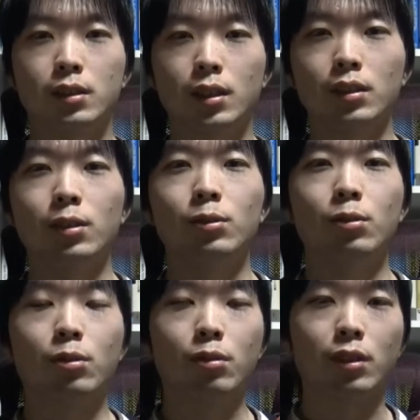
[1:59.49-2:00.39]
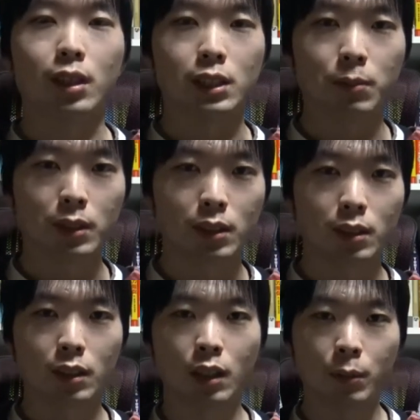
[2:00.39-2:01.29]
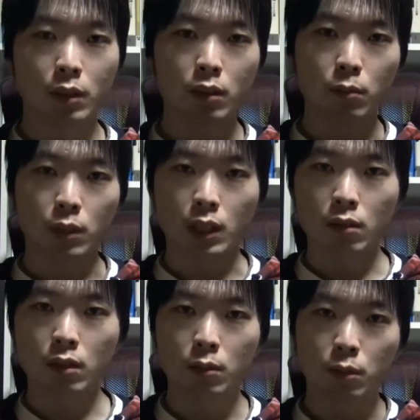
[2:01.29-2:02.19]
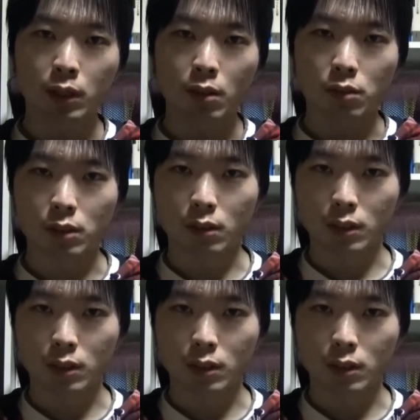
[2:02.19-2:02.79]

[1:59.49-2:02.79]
チャンネル登録お願いします。画面の右上のボタンを押して